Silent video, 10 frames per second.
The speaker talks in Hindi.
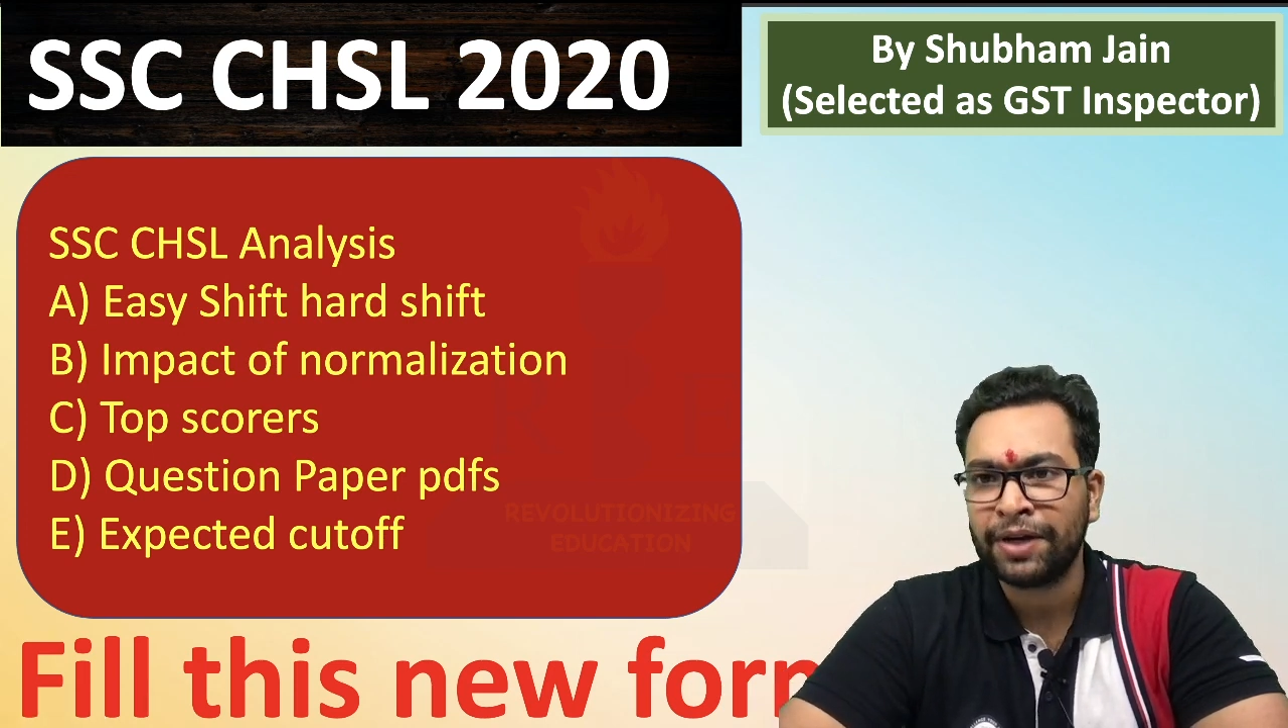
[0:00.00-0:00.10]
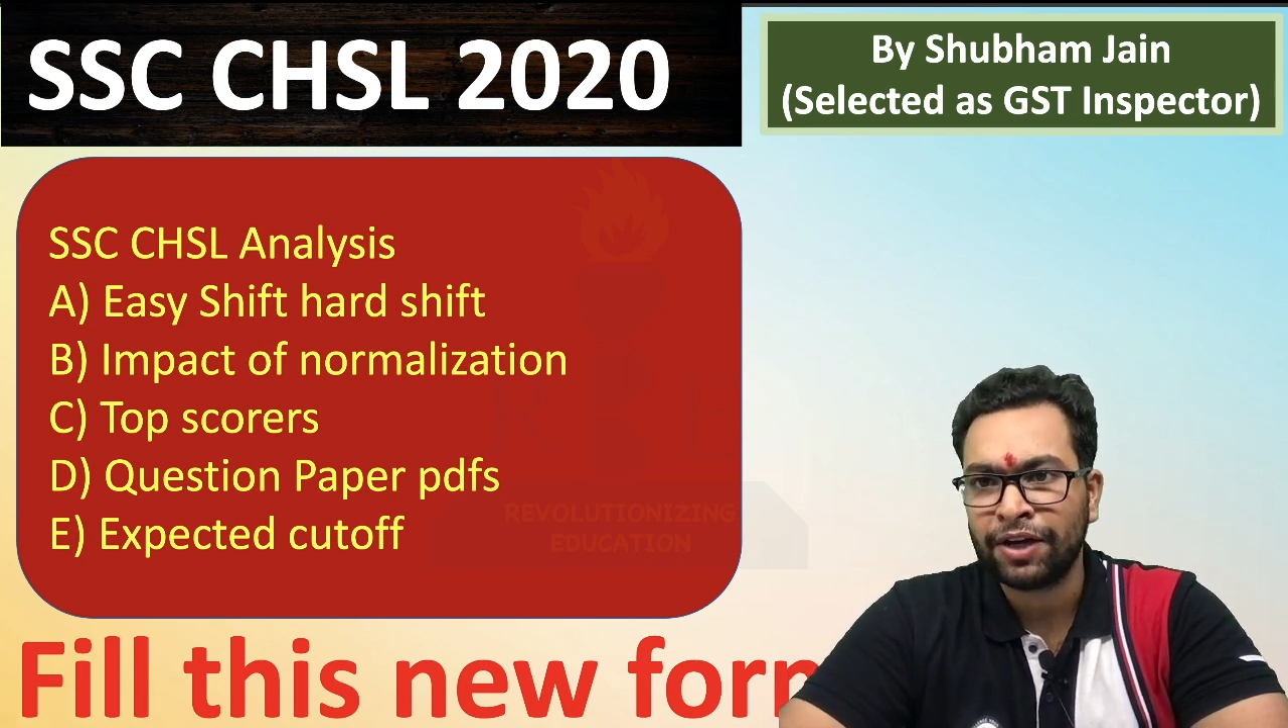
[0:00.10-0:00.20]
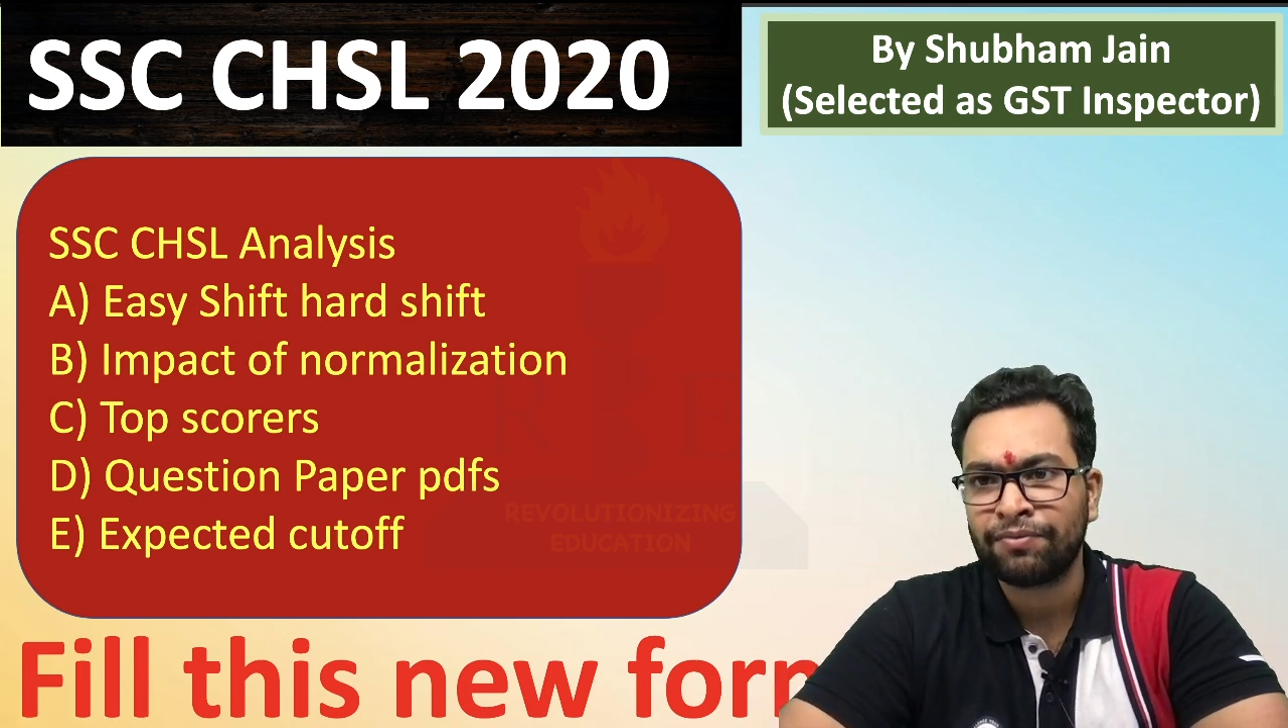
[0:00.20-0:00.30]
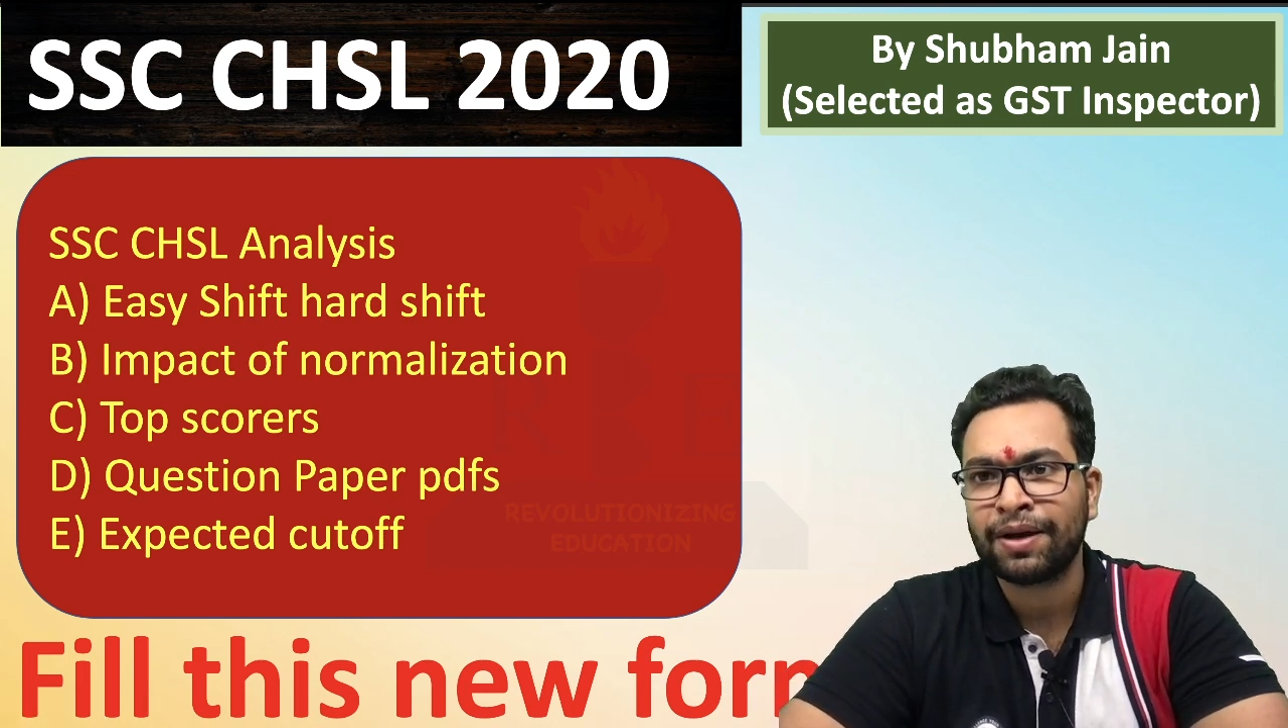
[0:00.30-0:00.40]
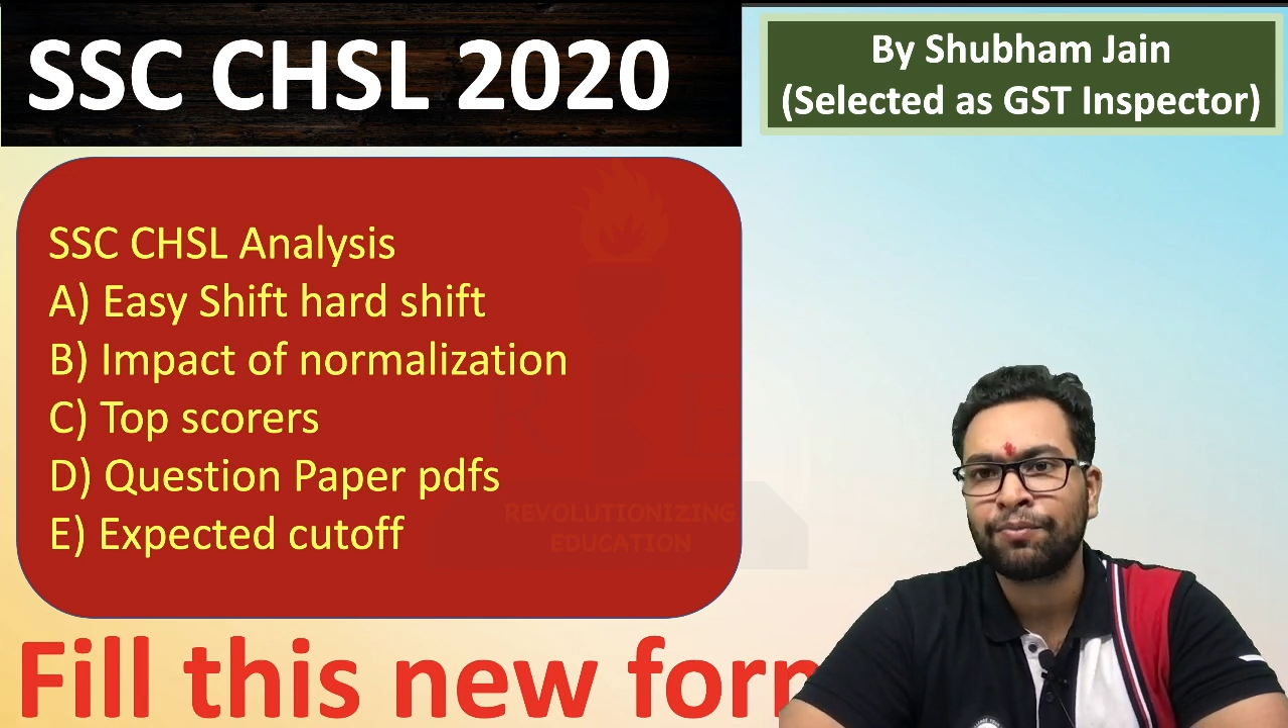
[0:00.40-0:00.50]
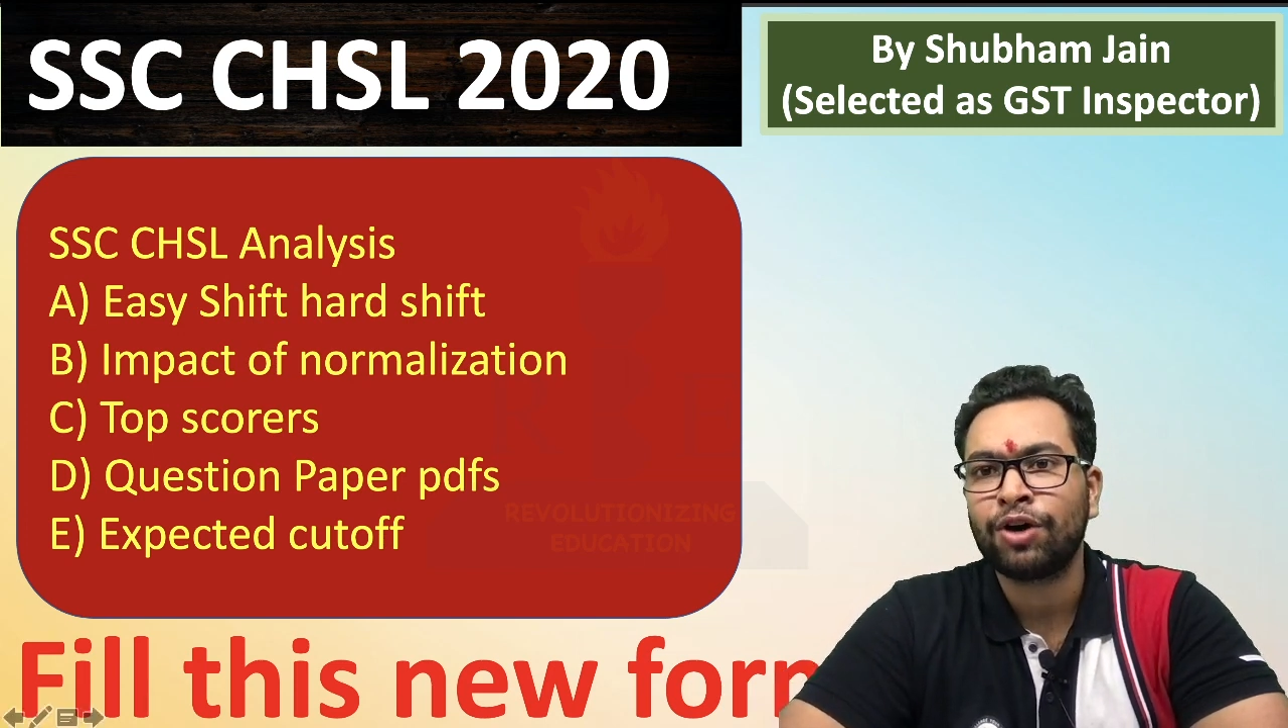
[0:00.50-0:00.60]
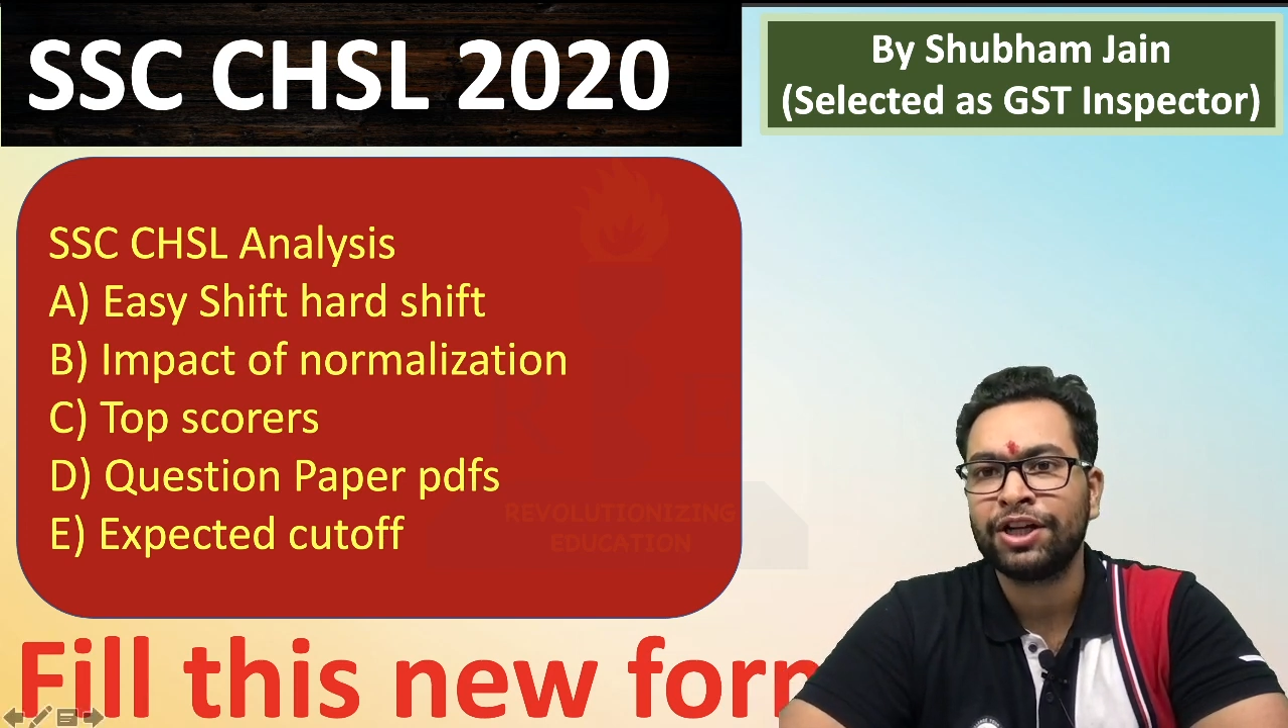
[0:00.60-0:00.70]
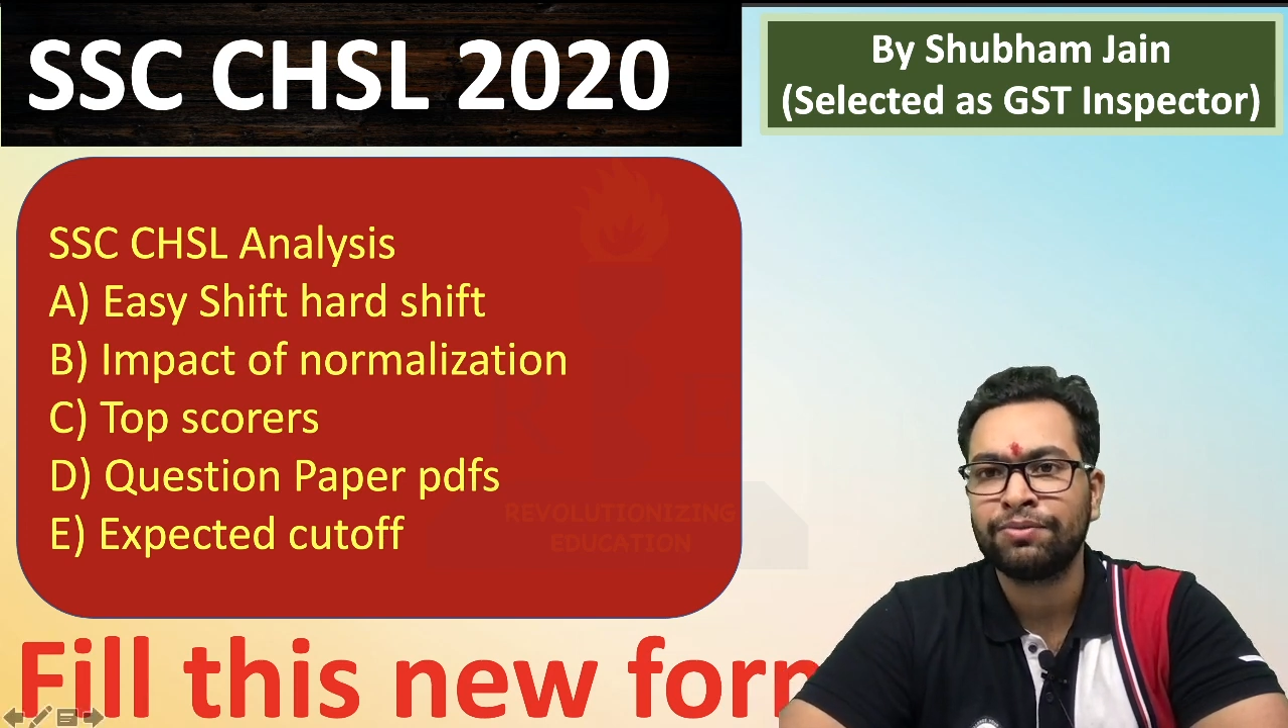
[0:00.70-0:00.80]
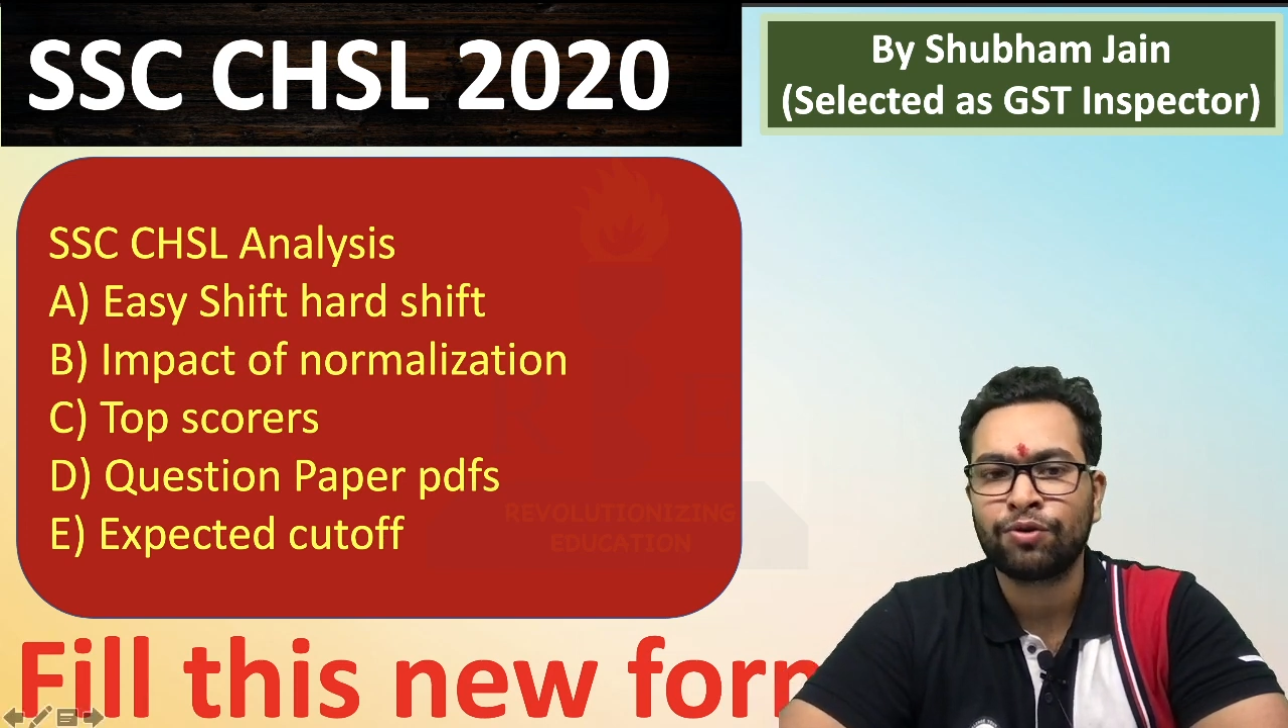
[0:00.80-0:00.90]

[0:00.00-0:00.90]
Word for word: पीडीएफ मैं आपको आज ही